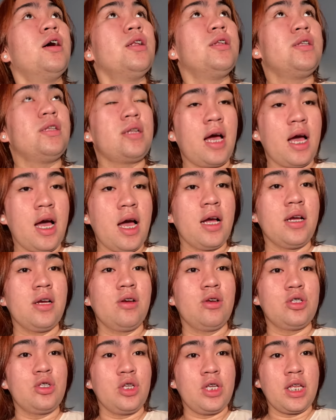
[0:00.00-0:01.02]
na
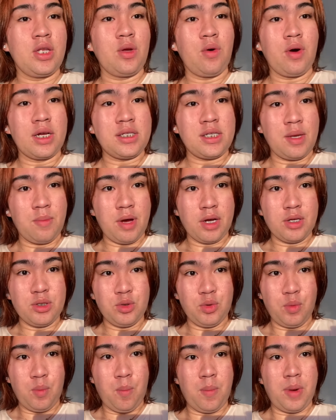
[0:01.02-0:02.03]
gusto niya daw kasi
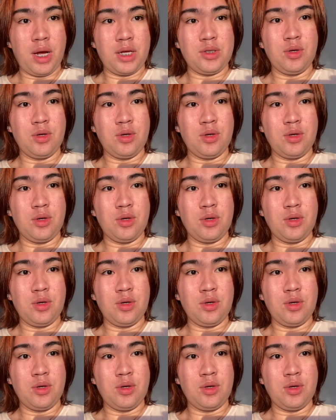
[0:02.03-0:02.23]
mag-zumba.